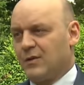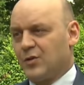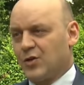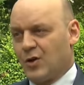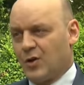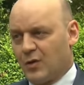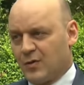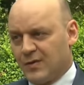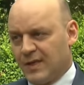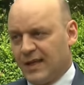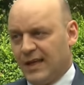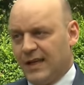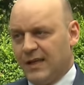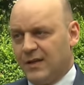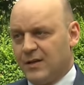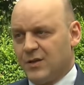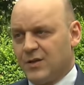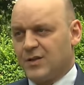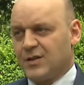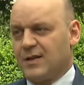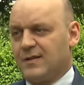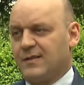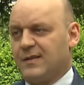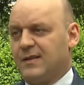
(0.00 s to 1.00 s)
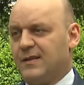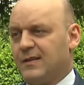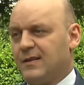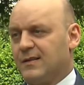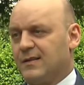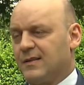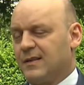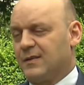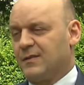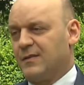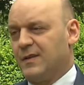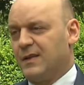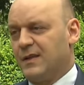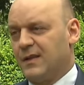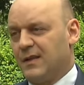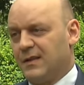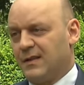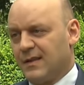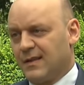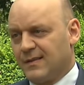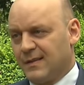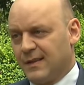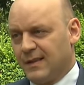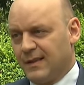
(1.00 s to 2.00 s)
Schon aus ethischer Sicht ist es wichtig,
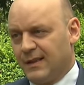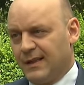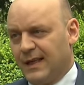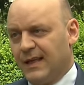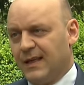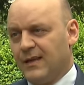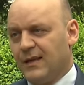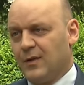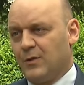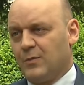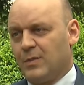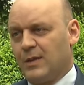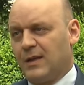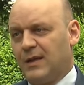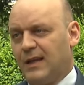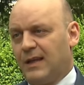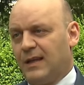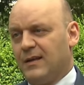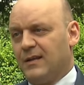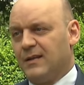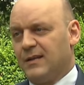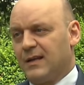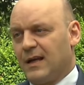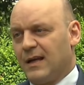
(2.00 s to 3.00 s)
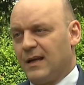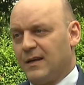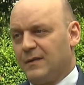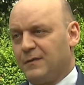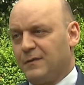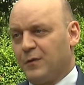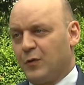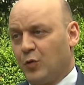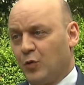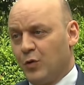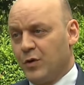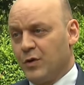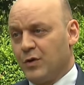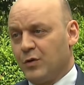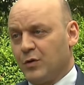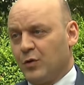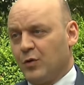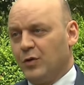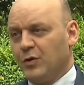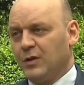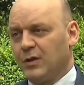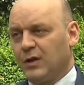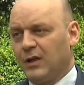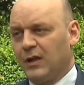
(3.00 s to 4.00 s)
dass sich jeder überlegen darf, ohne
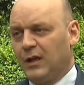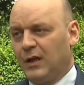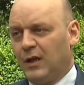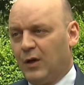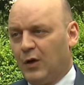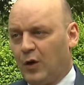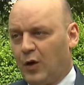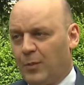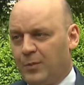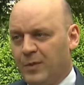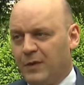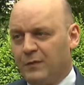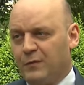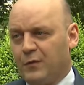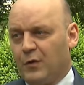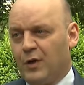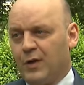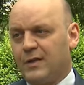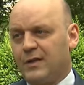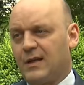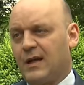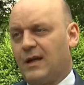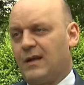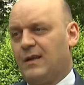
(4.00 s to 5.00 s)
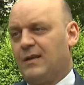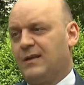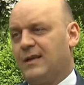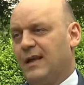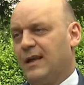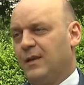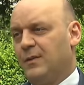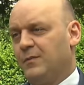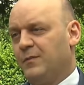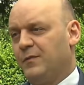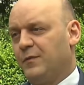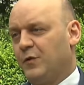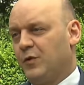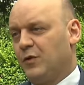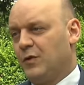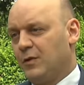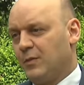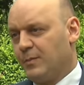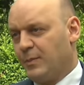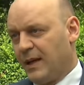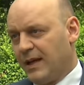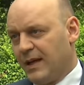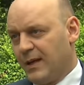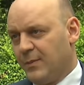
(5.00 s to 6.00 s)
Druck, ob die Vorteile der Impfung
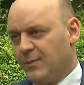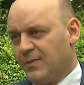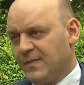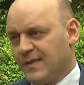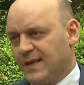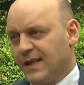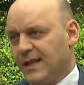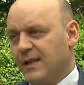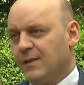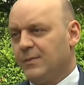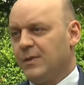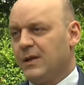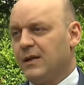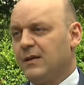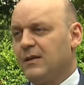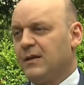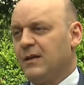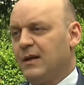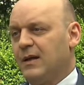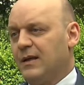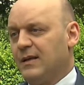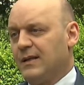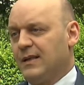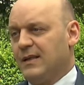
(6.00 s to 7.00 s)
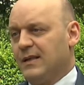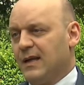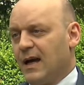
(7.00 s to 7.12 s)
bei ihm selber die